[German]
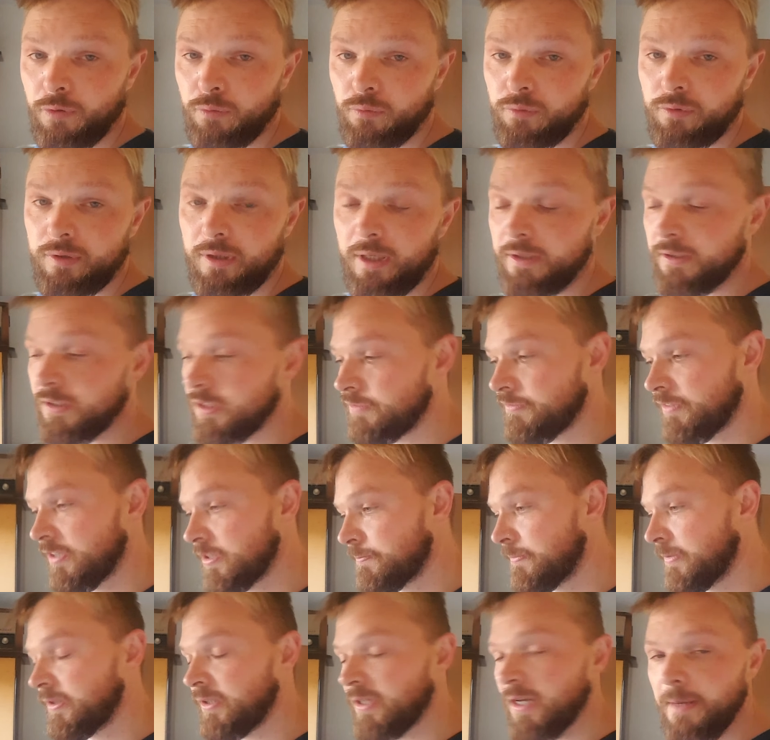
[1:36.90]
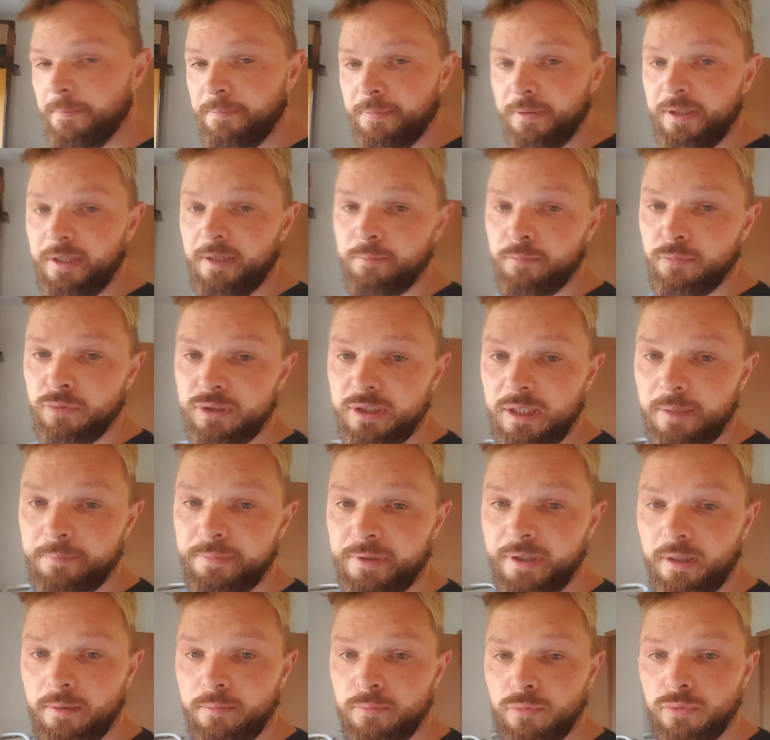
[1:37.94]
Und alles, was man da abkleben muss,
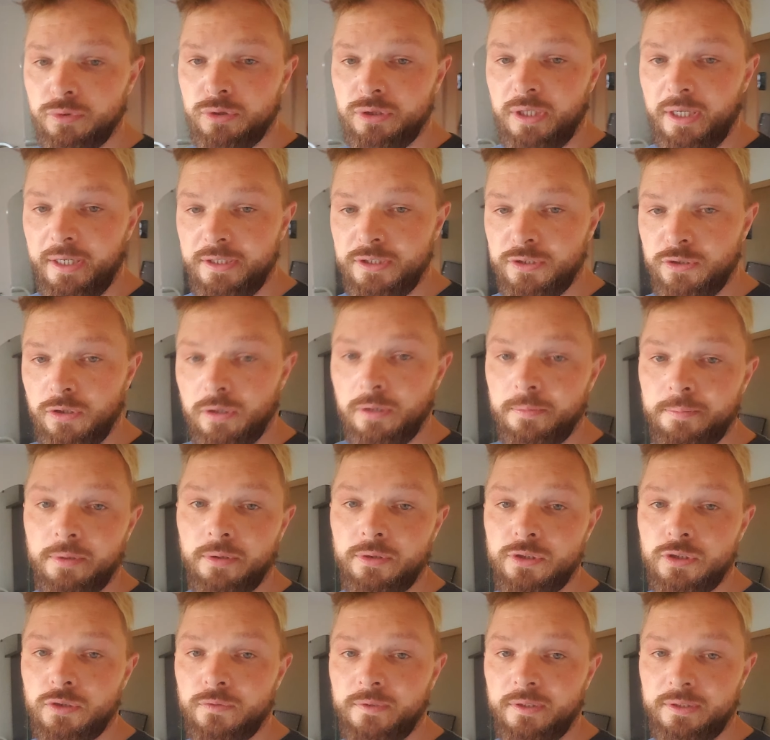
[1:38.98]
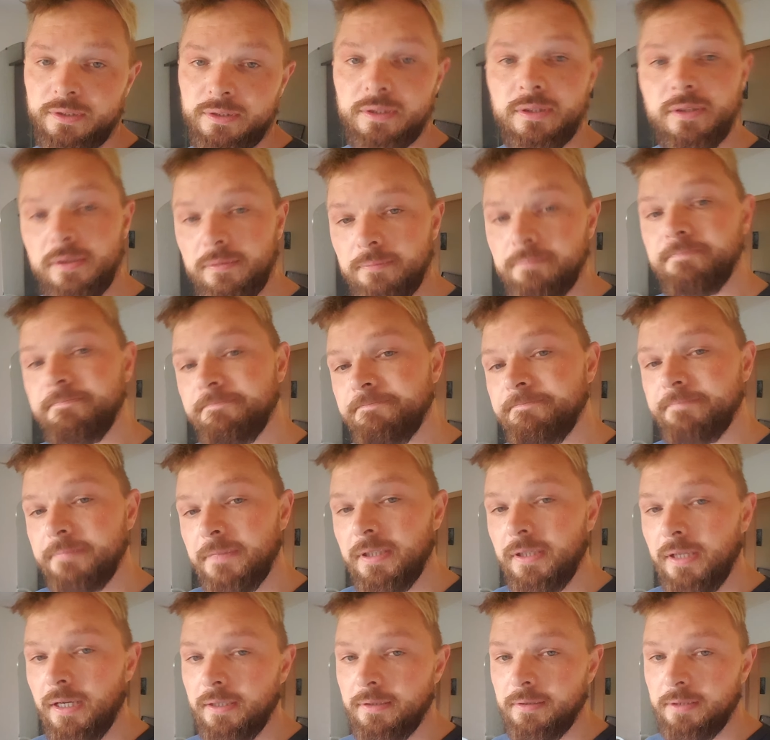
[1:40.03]
abdecken muss, Heizkörper und sowas,
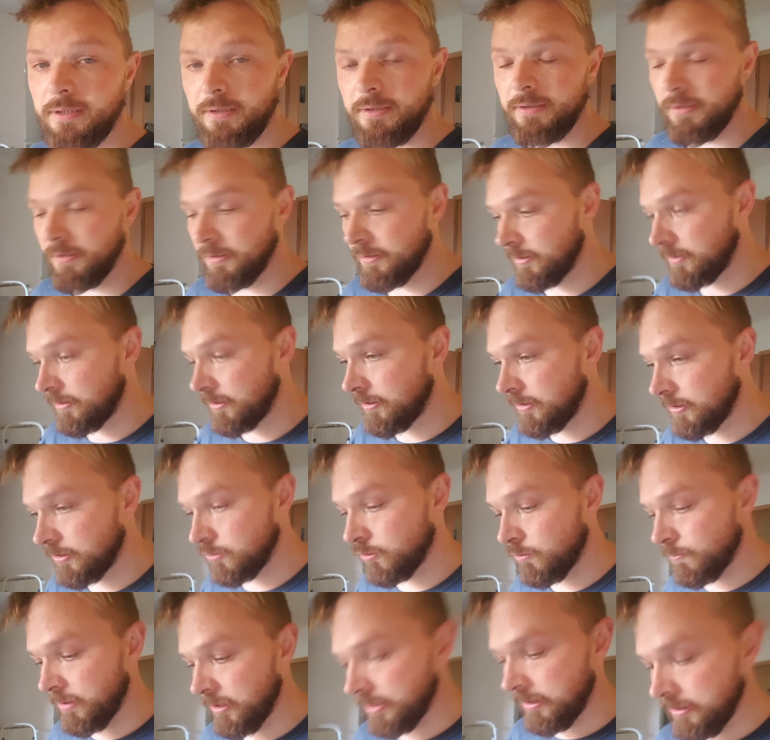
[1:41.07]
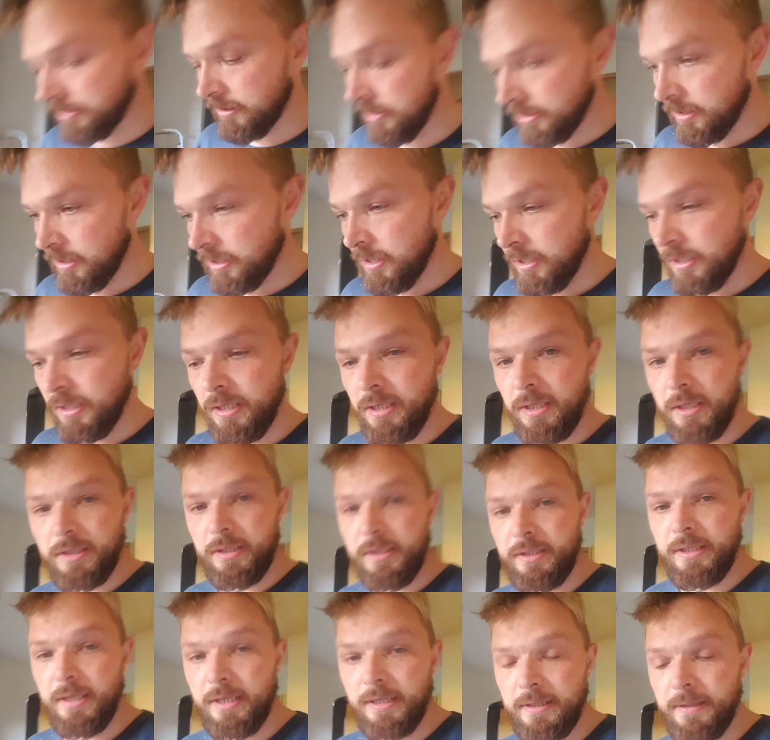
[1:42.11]
klar, ist normal.
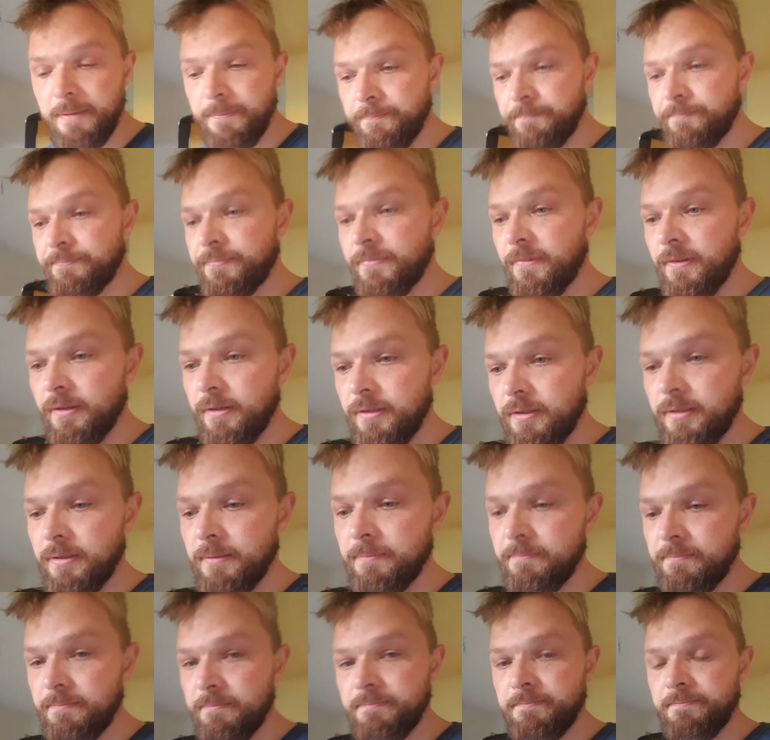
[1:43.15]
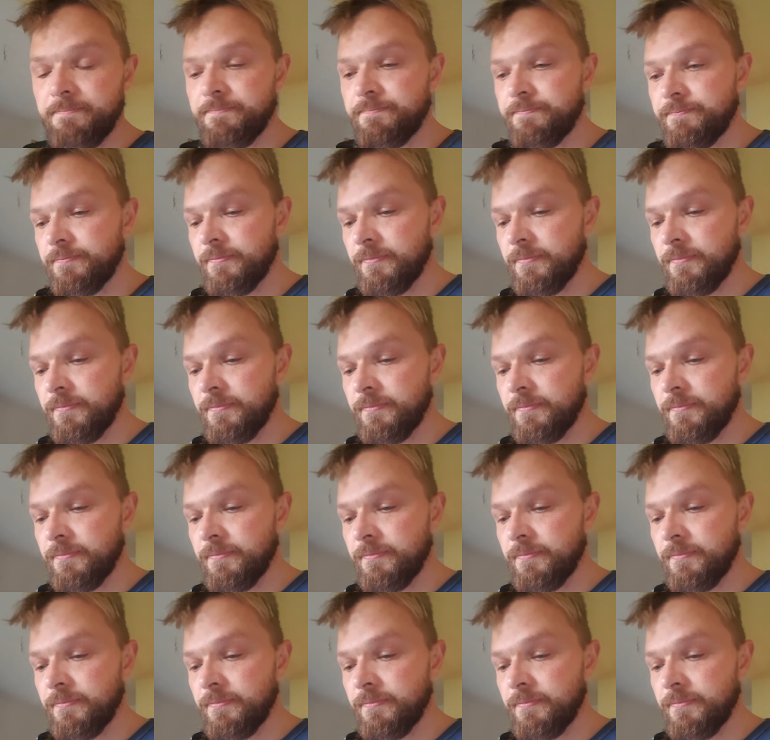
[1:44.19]
Ja, ähm,